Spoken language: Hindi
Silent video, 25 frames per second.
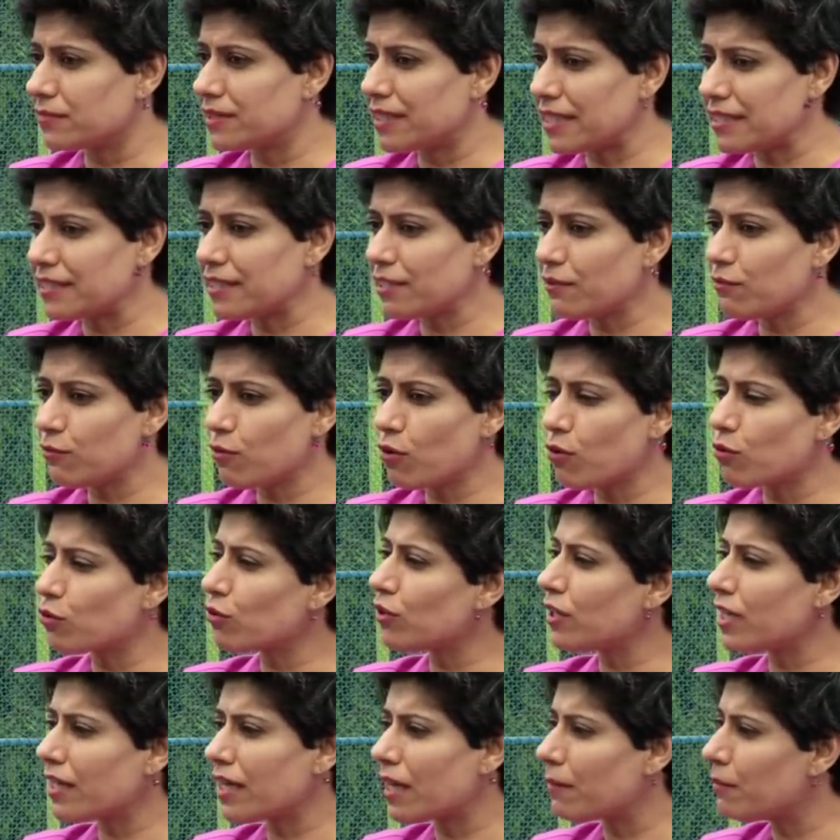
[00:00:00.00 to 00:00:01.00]
जैसे वो
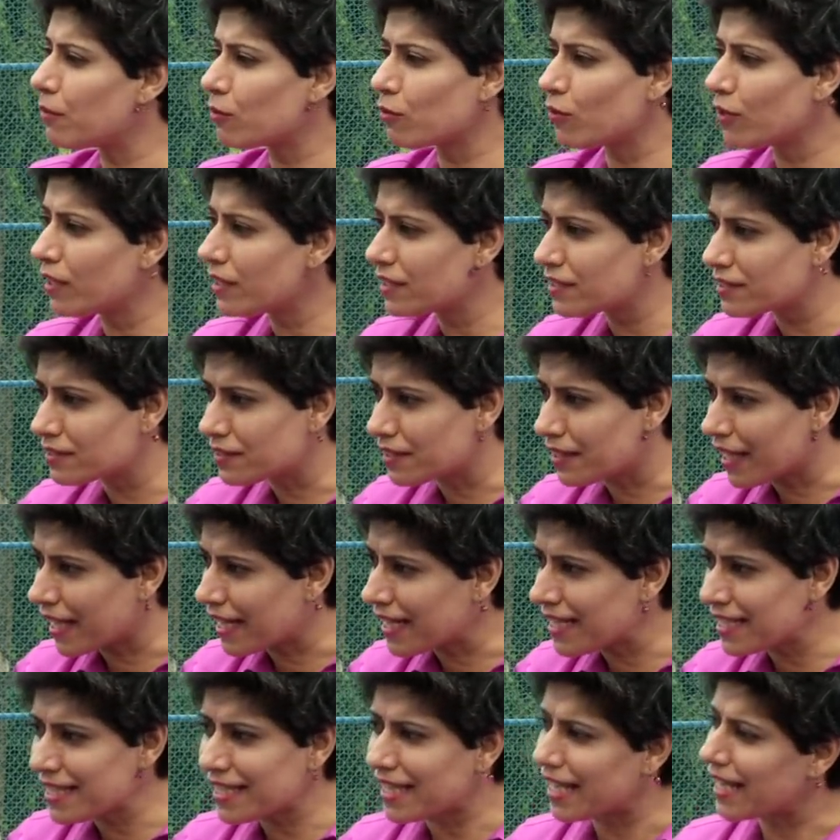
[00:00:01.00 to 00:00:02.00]
उन्होंने कभी कोई
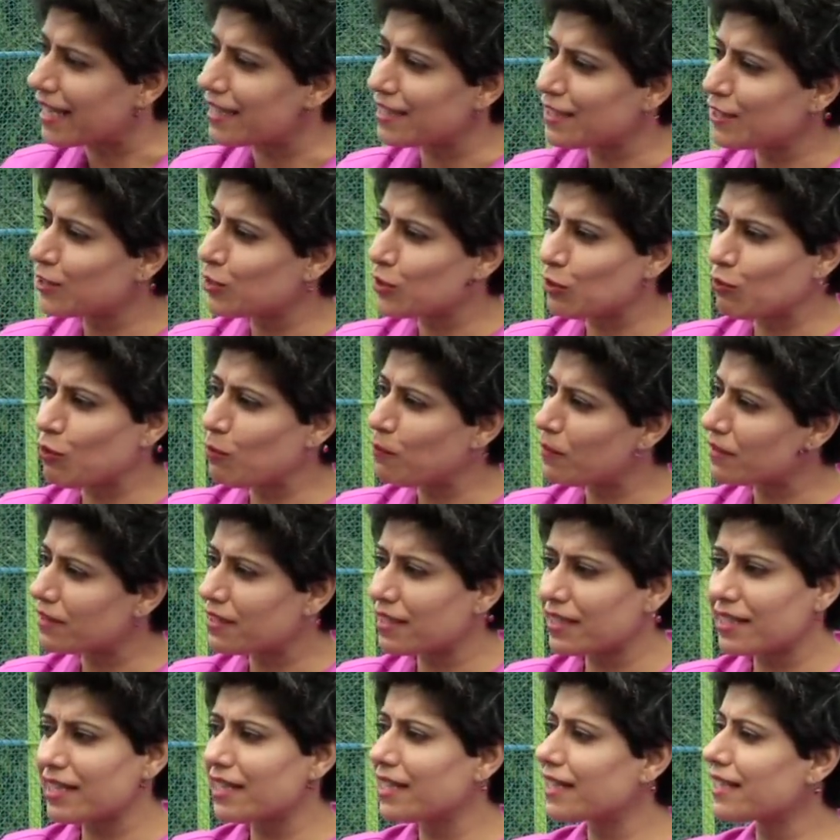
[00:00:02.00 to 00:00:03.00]
लाइन कह दी तो वो
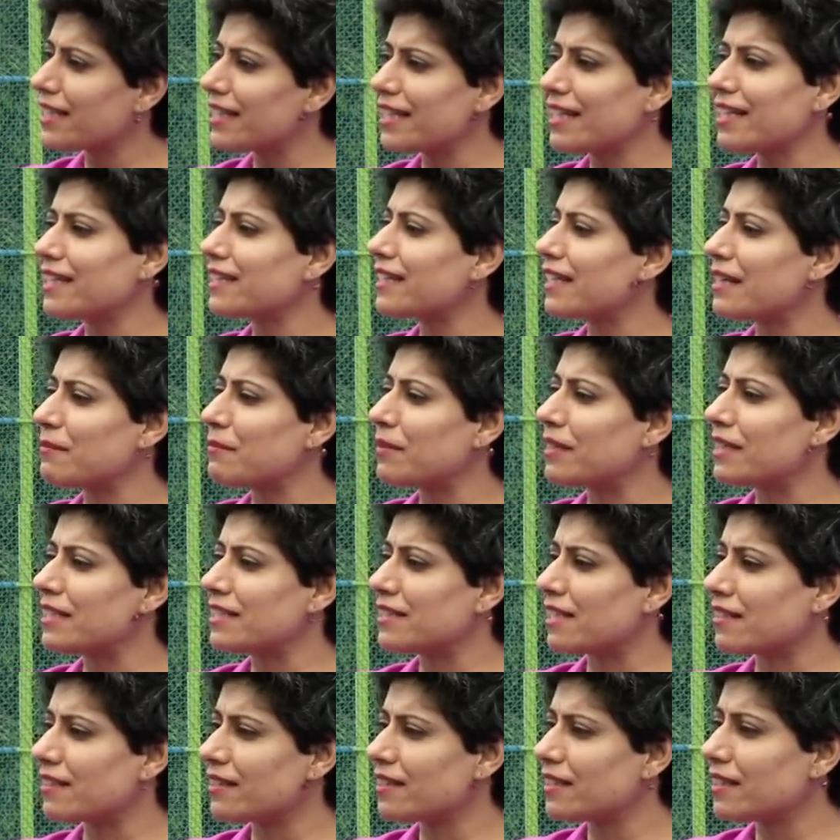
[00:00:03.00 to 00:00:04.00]
पत्थर की लकीर की तरह
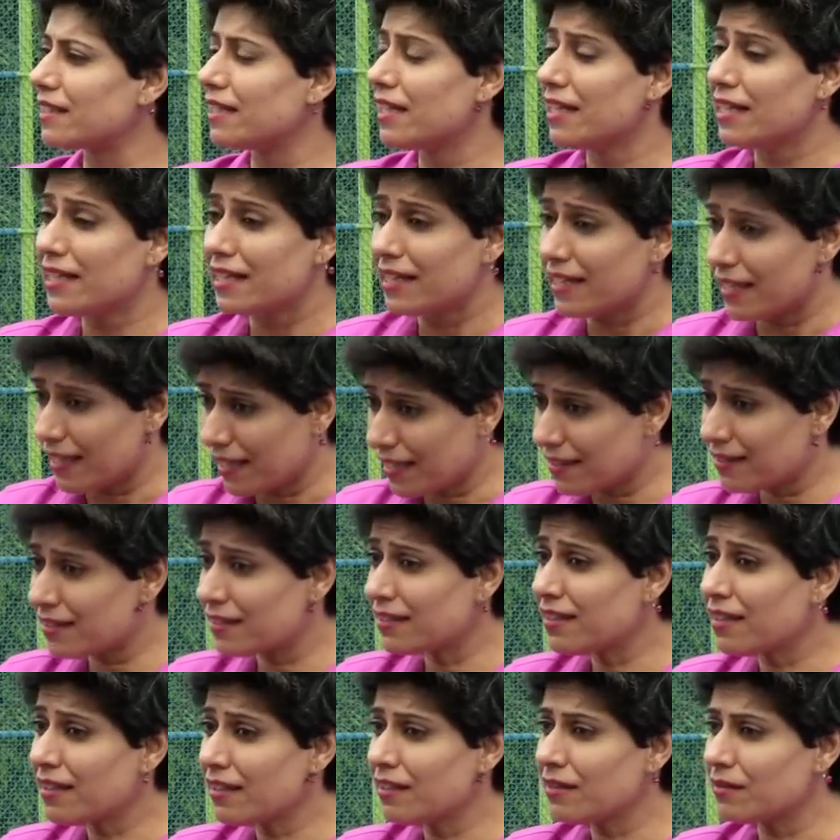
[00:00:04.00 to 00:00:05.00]
मानी जाती थी
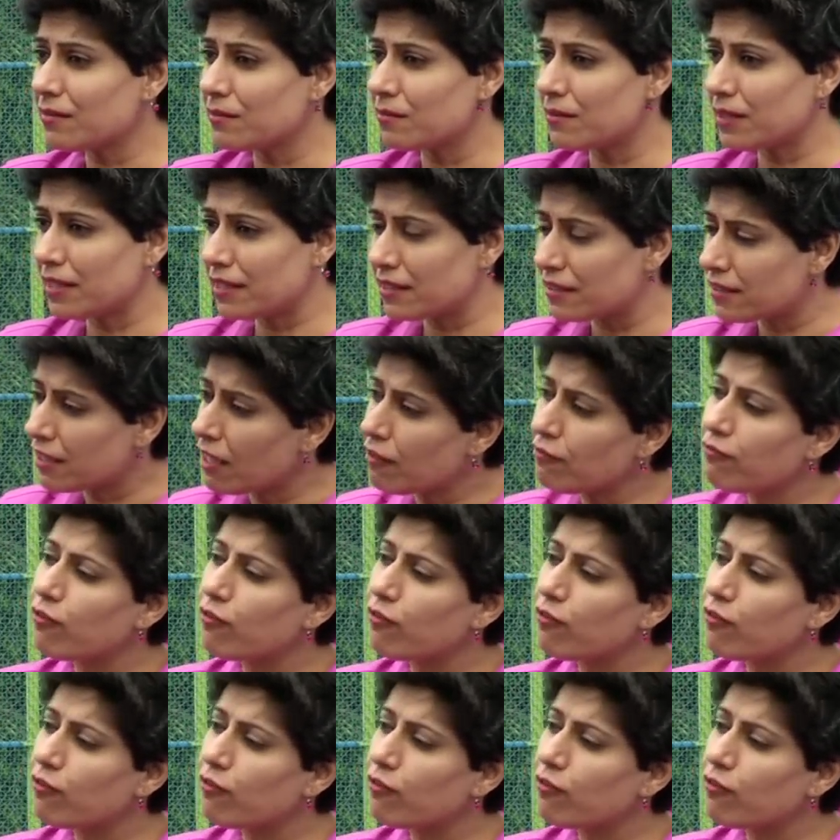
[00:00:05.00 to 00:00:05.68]
इतना इतना